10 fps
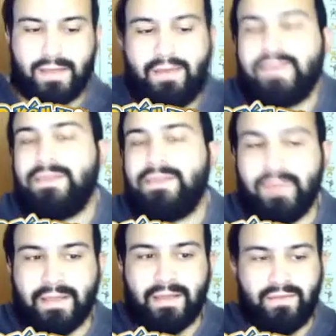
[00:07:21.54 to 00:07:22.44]
que va a ser
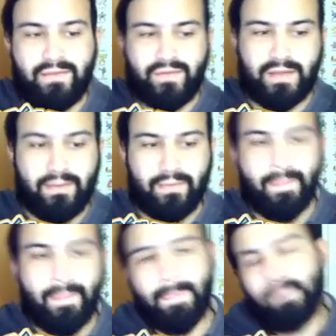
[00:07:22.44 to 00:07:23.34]
bastante efectivo.
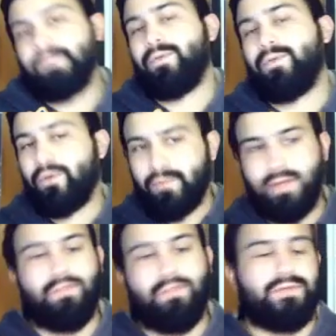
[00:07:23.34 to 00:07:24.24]
Por lo
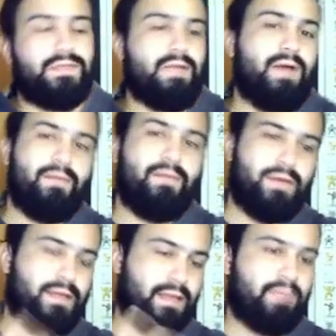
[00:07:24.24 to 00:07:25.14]
mismo, si les bajamos el
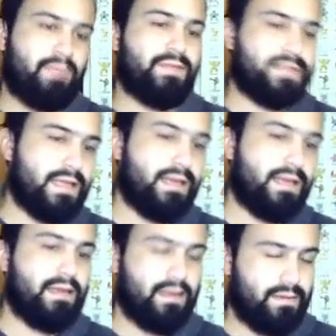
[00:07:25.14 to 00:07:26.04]
ataque especial,
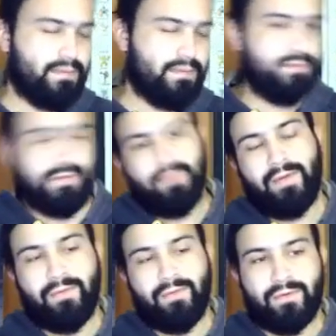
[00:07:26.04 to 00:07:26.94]
que si no me
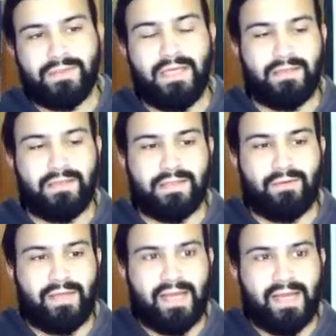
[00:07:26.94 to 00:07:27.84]
equivoco, sí, exacto,
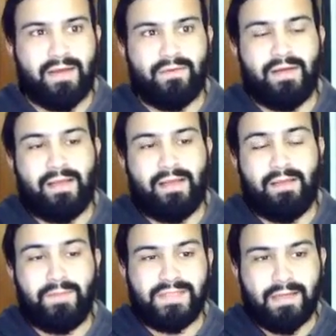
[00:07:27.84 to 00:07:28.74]
ataca con ataque
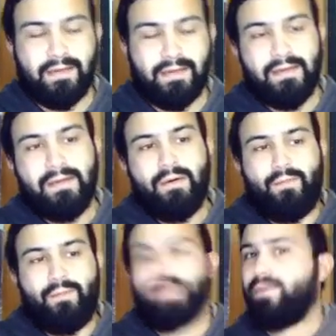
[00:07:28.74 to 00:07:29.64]
especial,
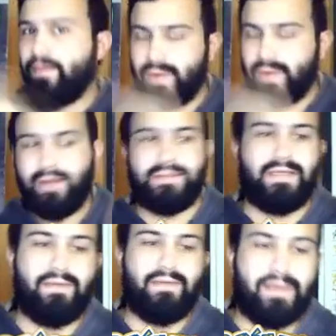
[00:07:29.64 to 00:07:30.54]
pues vamos a
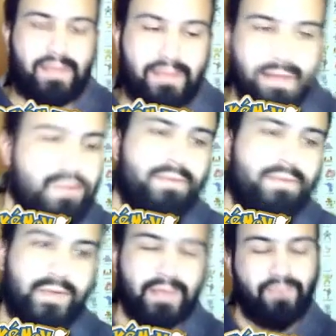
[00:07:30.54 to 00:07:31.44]
hacerle bastante daño, vamos
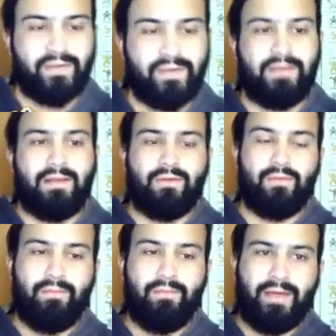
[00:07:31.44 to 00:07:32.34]
a estarlo
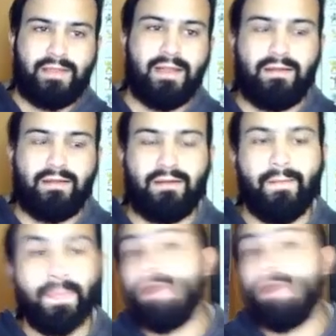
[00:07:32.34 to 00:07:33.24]
fastidiando bastante.
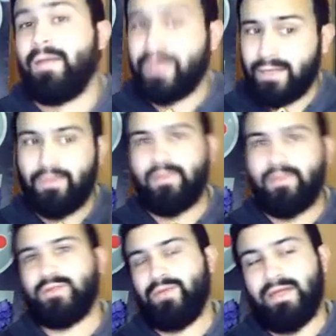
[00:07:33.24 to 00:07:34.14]
Aparte nos vamos
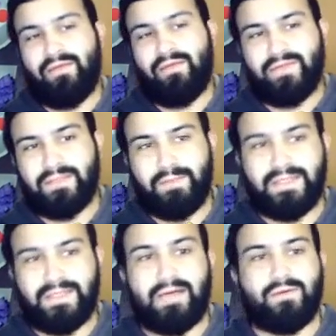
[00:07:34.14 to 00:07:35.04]
a subir la defensa
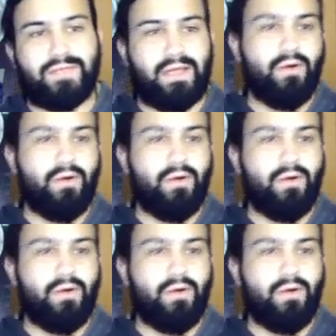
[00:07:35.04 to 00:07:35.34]
especial, cosa que